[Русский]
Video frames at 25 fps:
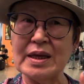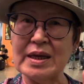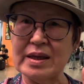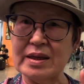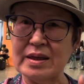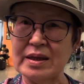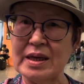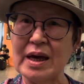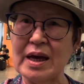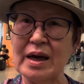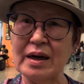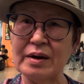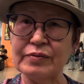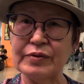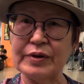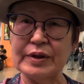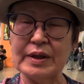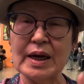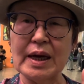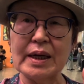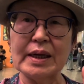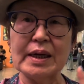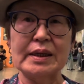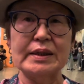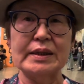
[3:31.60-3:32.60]
нервы,
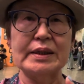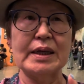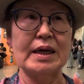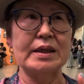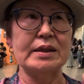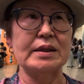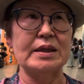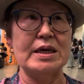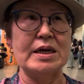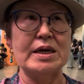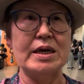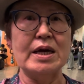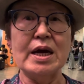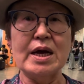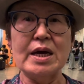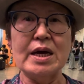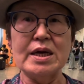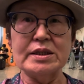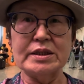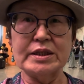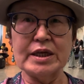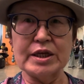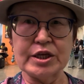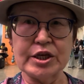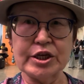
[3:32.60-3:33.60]
да, когда ты
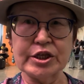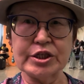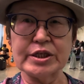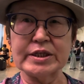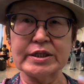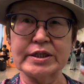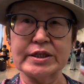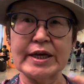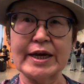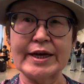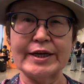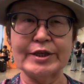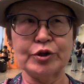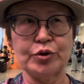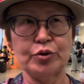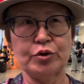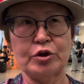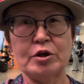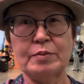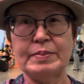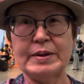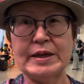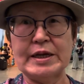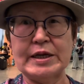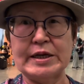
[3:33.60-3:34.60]
садишься, знаешь, что
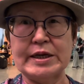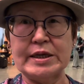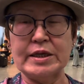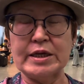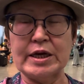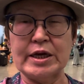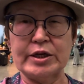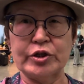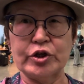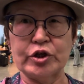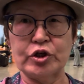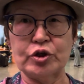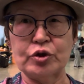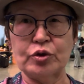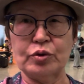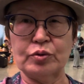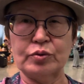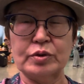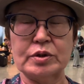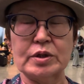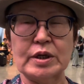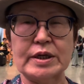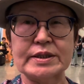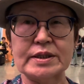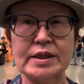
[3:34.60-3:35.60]
тебе лететь еще,
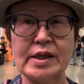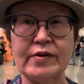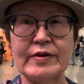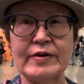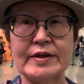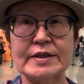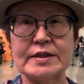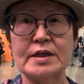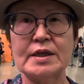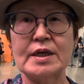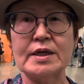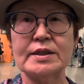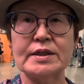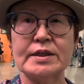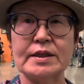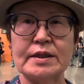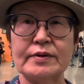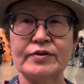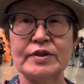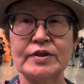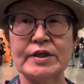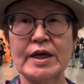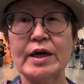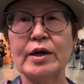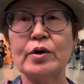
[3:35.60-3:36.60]
остановиться на,
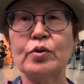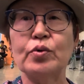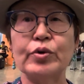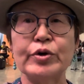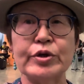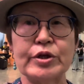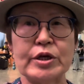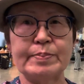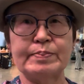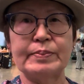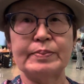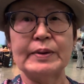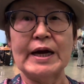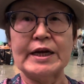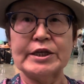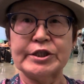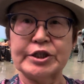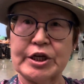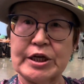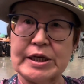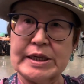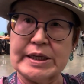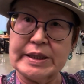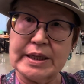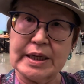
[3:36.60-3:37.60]
в Сайгоне,
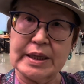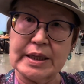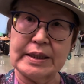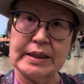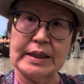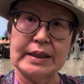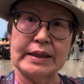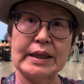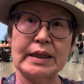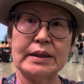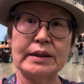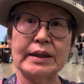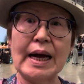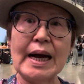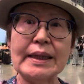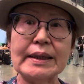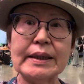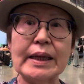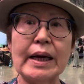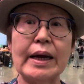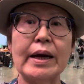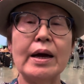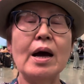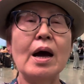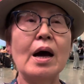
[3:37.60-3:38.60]
дальше лететь до
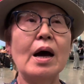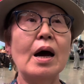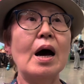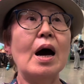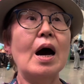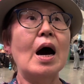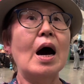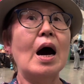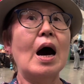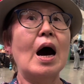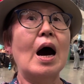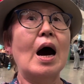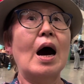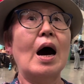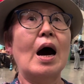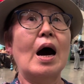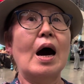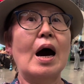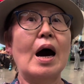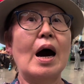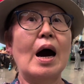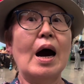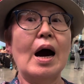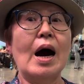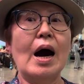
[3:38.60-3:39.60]
Далата,
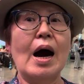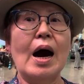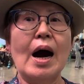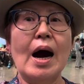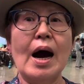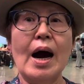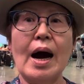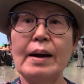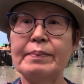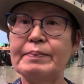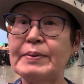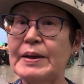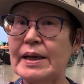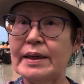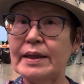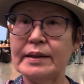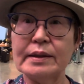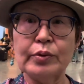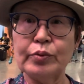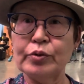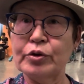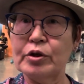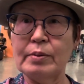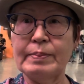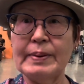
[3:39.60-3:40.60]
а
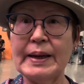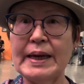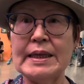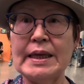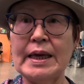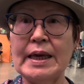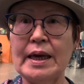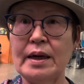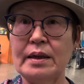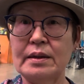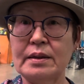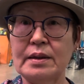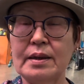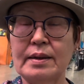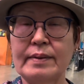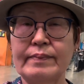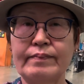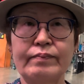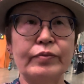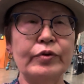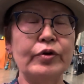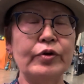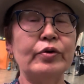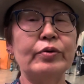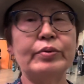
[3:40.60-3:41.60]
билета у тебя нет.
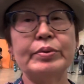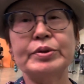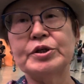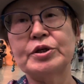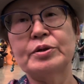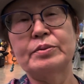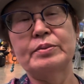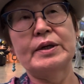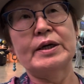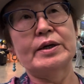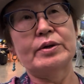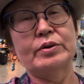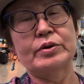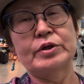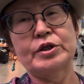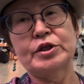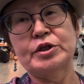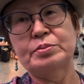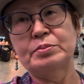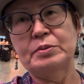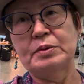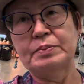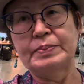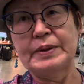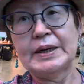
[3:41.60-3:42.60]
Ну и, в общем,
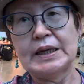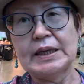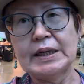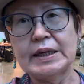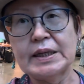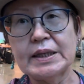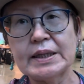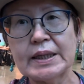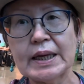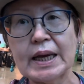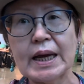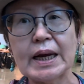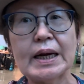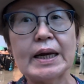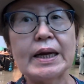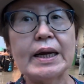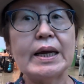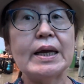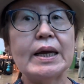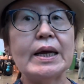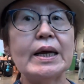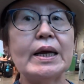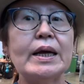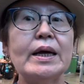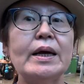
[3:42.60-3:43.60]
короче, мы
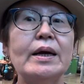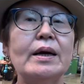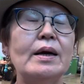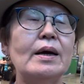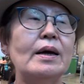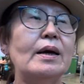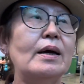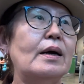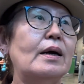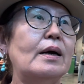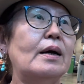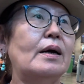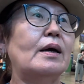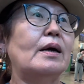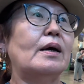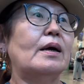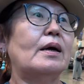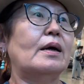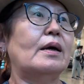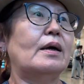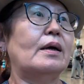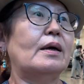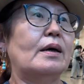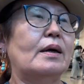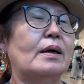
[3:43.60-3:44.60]
прилетели.
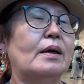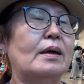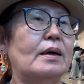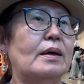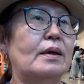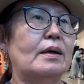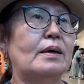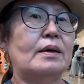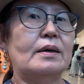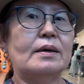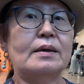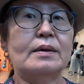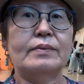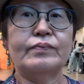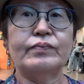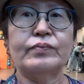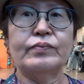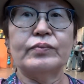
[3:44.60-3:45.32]
А,